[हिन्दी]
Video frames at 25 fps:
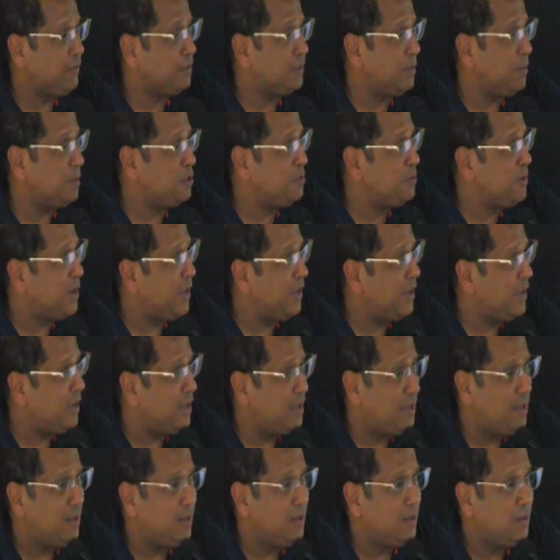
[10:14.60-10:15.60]
समझ में आया
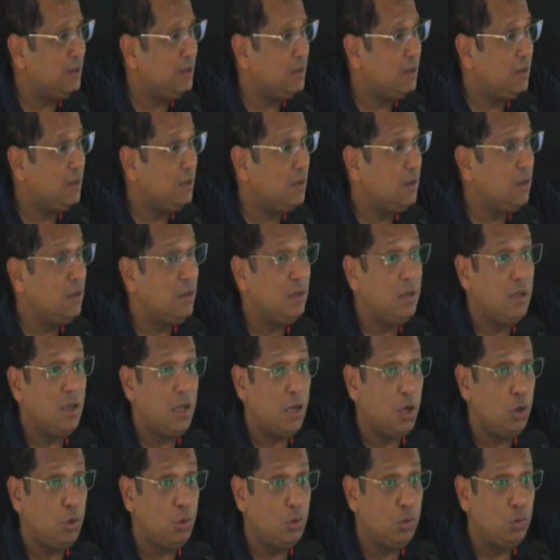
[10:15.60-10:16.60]

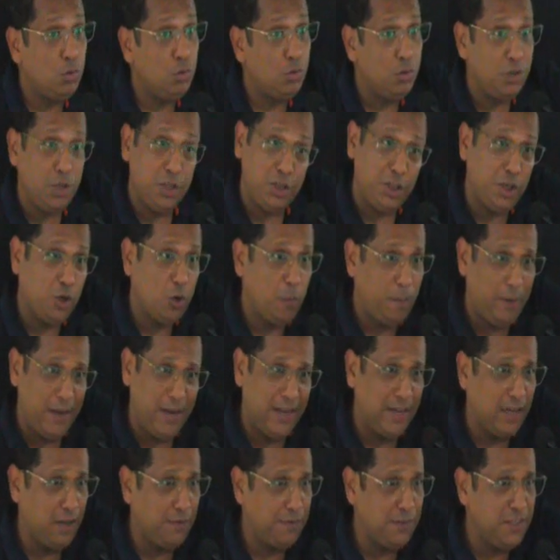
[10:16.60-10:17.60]
हेलो ये तीनों
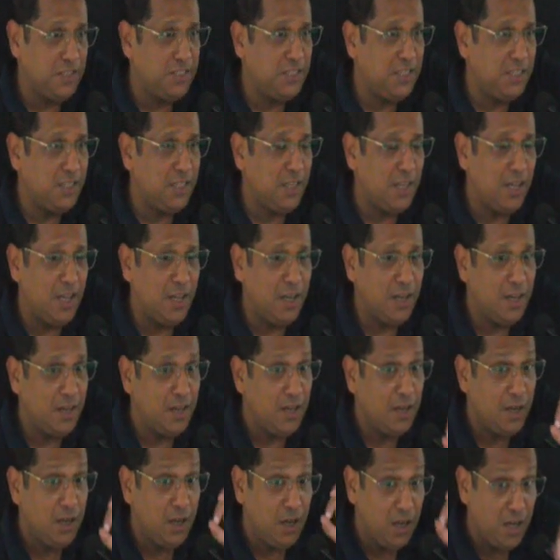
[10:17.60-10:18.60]
पैराग्राफ इजी था
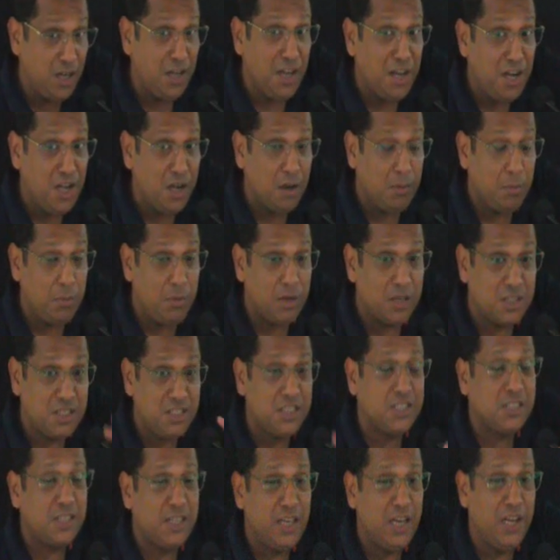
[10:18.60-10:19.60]
डी नंबर
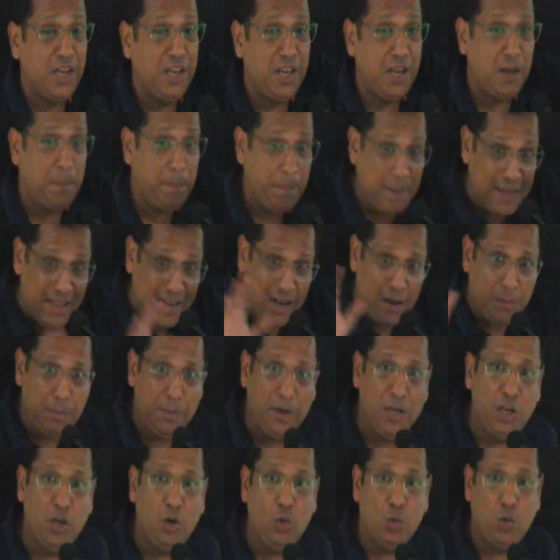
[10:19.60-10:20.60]
जिसके लिए पैरा
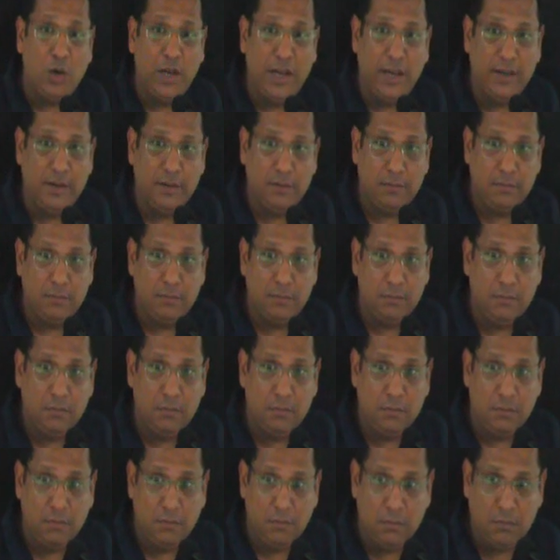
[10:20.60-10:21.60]
बिल्ड हुआ है
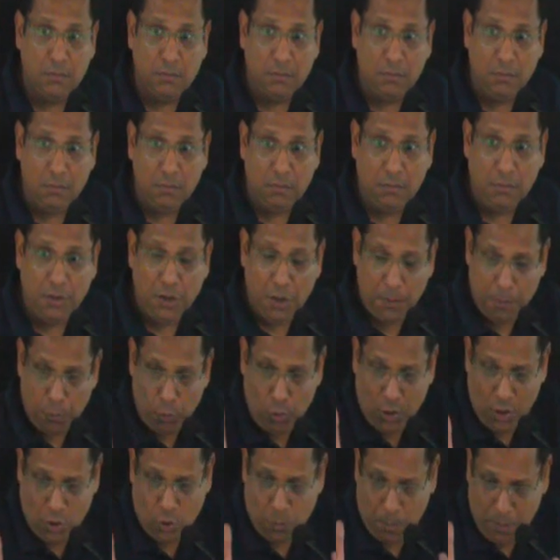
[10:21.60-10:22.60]
ये
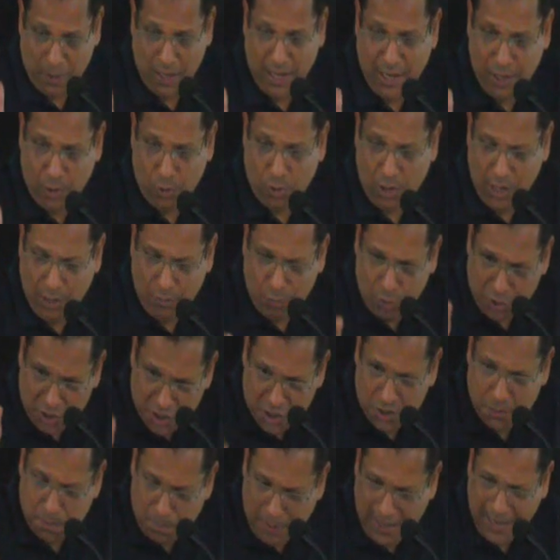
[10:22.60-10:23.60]
पूरा जो पढ़ाई हो रहा है वो
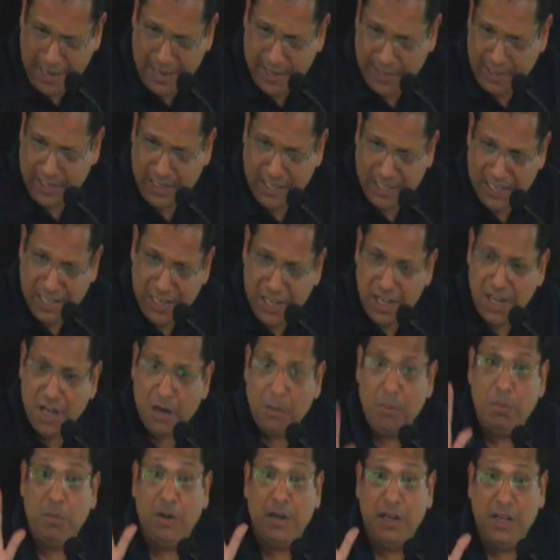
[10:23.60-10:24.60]
इस पैरा के लिए डी
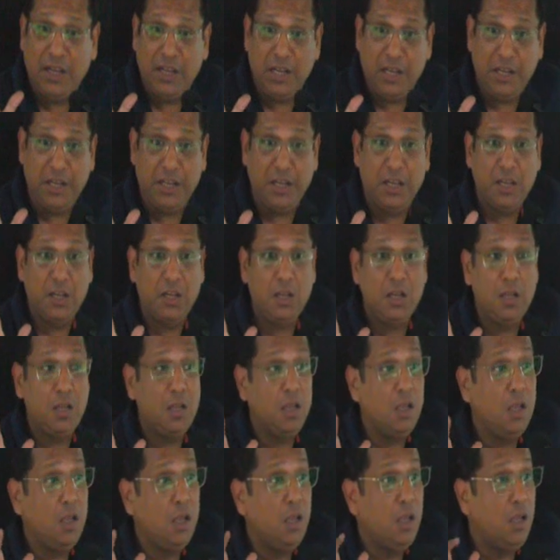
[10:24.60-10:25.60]
नंबर के लिए
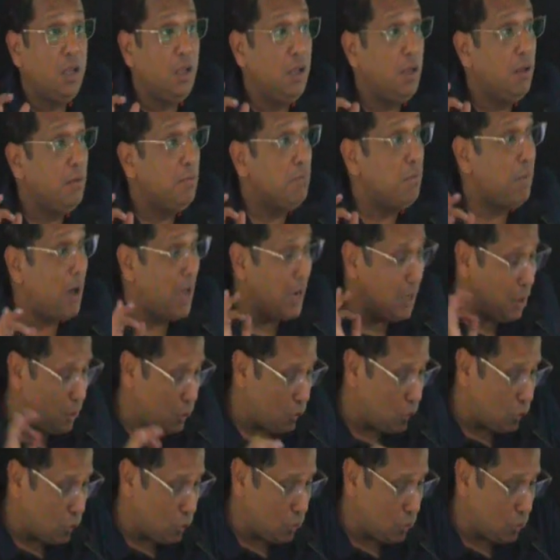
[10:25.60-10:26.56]
मान लो